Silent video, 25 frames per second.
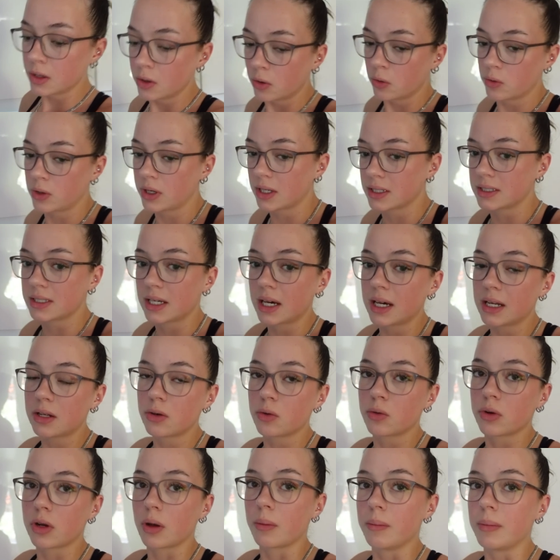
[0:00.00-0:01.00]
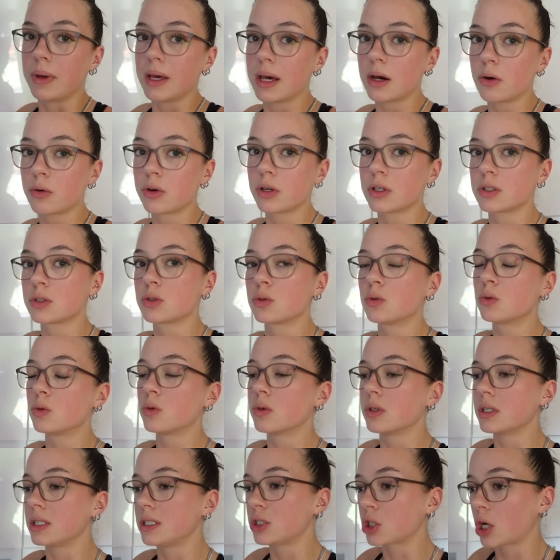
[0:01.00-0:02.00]
100 Seiten oder mehr oder so.
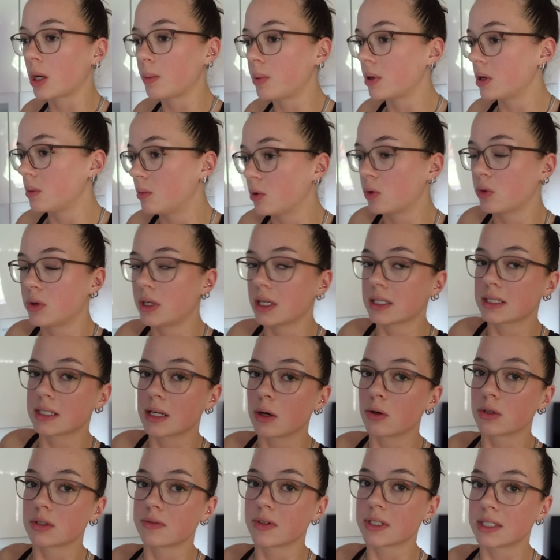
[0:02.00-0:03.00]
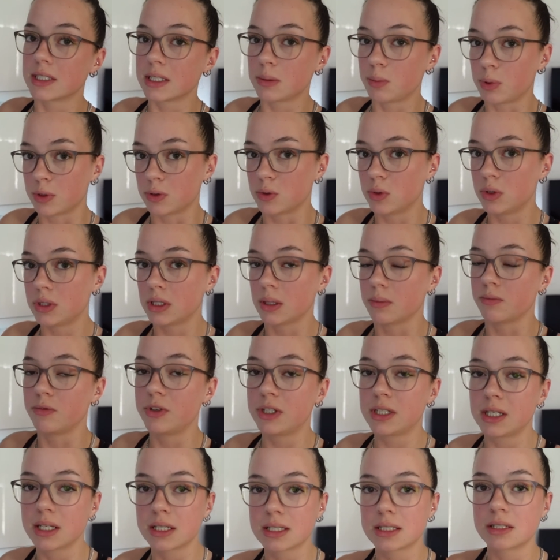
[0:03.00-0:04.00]
Und ich schreibe halt immer nur das raus, was ich persönlich am
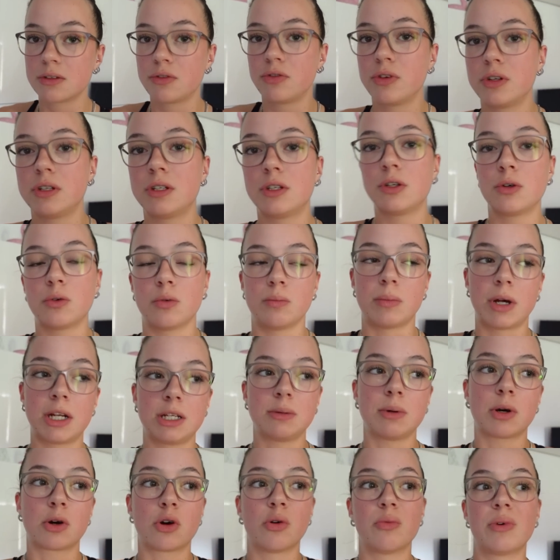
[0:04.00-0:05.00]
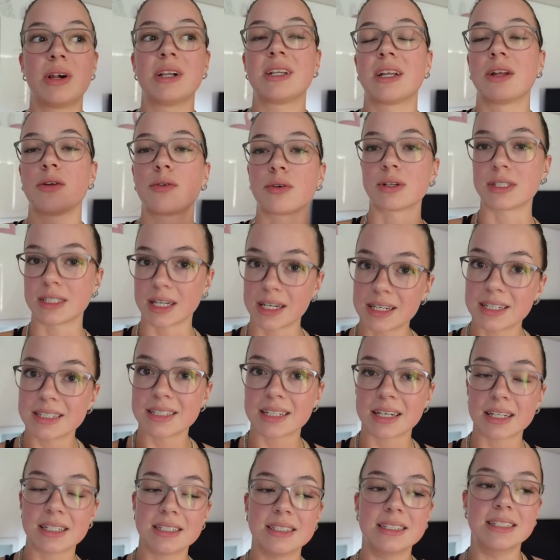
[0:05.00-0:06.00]
wichtigsten finde. Und manchmal kommen halt dann auch Sachen
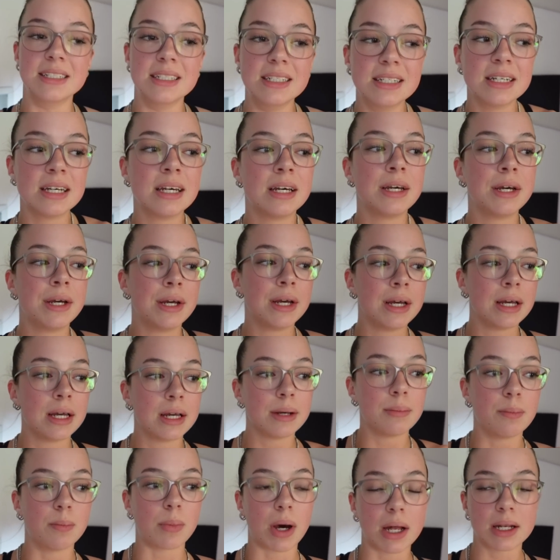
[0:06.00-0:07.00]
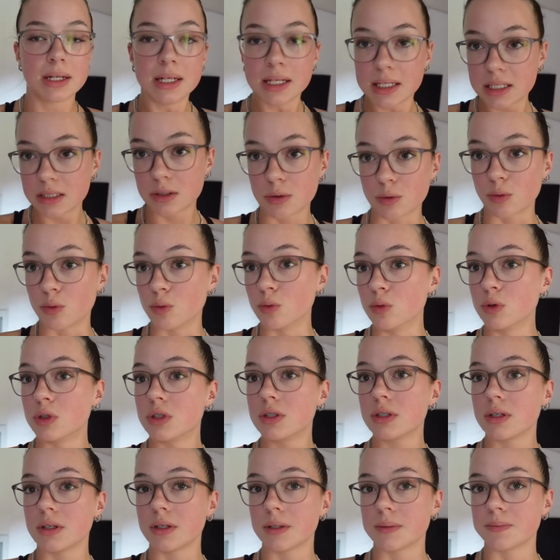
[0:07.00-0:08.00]
dran, die man nicht so
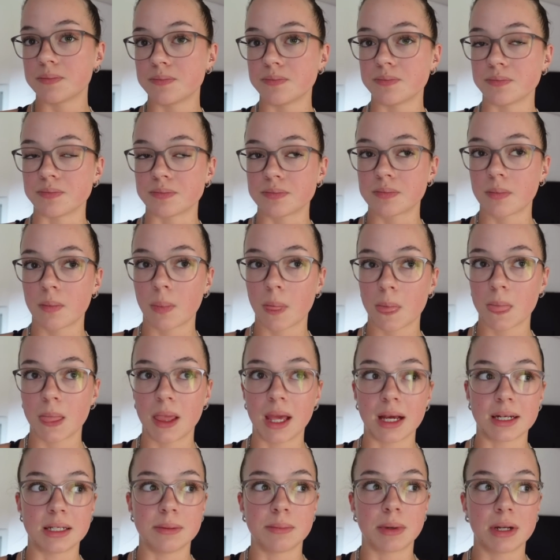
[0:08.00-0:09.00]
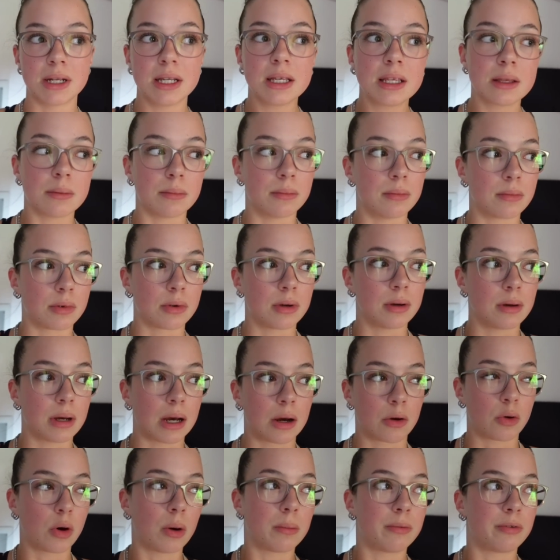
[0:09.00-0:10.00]
gut, ähm, ja, die man nicht im
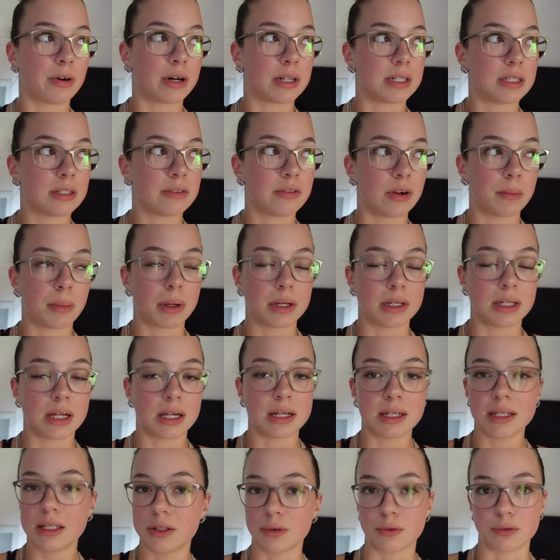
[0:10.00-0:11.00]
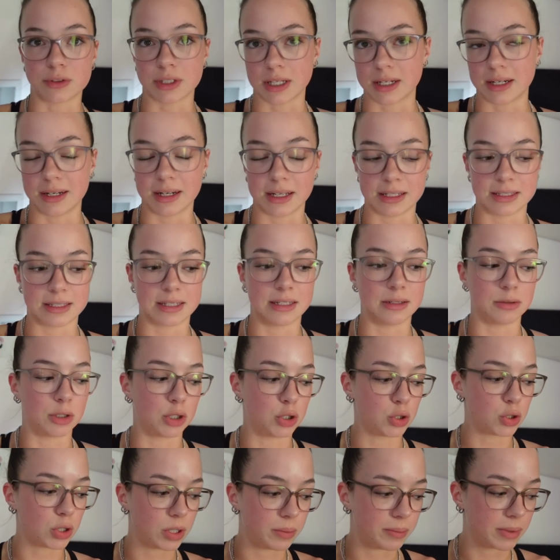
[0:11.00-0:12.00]
Kopf hatte, weil man die halt nicht auf seine Lernzettel
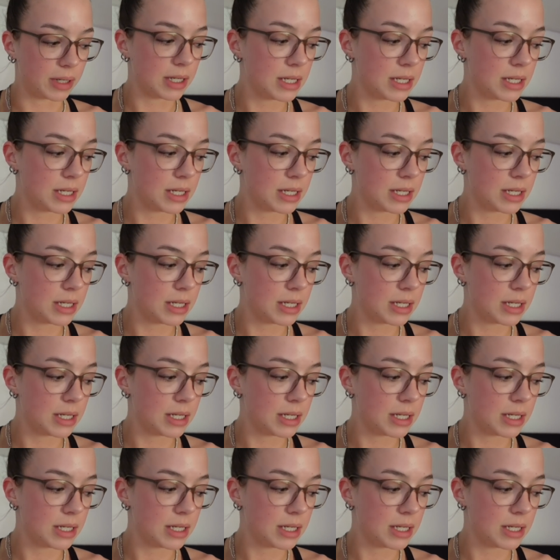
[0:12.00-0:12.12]
geschrieben